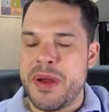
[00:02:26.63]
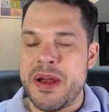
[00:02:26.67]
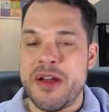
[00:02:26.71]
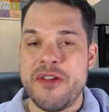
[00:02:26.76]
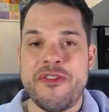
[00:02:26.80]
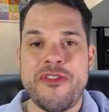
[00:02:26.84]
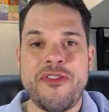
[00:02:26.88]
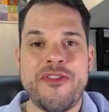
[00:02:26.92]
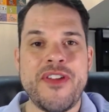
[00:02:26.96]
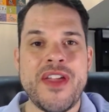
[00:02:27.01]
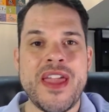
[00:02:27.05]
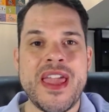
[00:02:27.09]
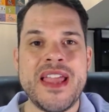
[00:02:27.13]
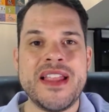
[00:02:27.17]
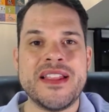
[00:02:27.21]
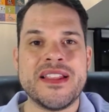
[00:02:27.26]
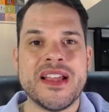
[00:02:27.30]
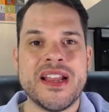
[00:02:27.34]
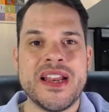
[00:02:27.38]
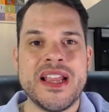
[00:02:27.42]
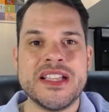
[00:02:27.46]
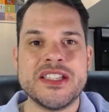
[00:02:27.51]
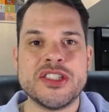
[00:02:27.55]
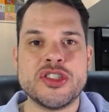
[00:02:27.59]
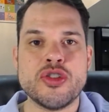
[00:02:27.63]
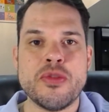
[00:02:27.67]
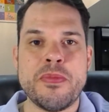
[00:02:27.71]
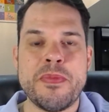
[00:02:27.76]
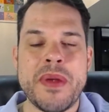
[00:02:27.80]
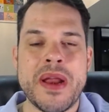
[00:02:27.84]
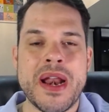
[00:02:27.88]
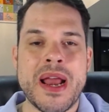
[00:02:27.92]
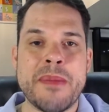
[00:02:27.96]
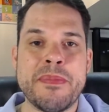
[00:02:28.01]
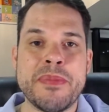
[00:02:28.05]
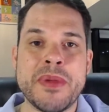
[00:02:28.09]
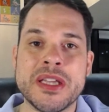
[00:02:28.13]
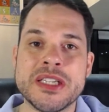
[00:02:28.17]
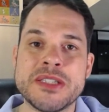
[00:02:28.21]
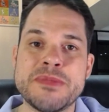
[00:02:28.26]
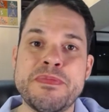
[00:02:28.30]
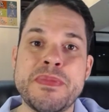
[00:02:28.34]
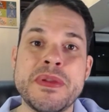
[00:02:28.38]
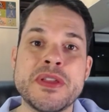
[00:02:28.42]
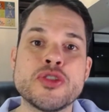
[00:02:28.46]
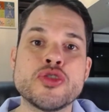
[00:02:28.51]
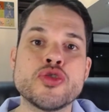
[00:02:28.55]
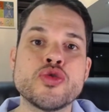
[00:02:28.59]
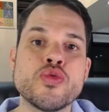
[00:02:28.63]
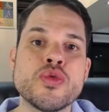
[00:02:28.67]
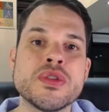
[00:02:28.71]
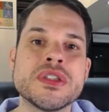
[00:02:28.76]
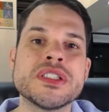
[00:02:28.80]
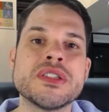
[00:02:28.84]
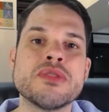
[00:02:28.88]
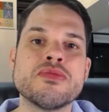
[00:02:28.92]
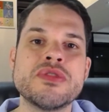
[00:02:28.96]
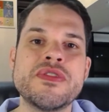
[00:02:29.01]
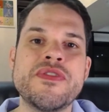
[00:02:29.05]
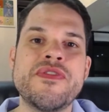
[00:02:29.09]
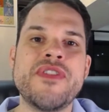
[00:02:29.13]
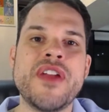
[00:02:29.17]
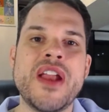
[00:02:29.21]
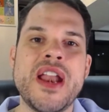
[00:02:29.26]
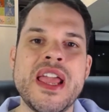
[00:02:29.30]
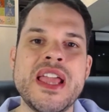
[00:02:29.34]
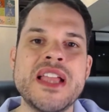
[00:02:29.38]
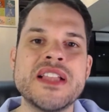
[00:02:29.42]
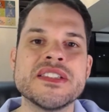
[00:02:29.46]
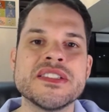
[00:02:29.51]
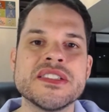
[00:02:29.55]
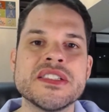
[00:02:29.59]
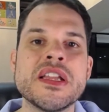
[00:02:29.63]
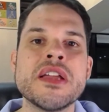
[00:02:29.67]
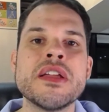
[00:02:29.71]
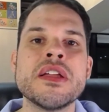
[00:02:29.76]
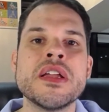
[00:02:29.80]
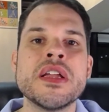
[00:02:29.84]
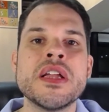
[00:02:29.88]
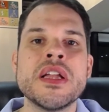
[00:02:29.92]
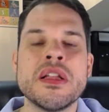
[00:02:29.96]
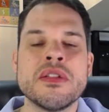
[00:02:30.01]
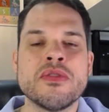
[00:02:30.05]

perfeita né, de se operar, porque as pessoas são diferentes, né?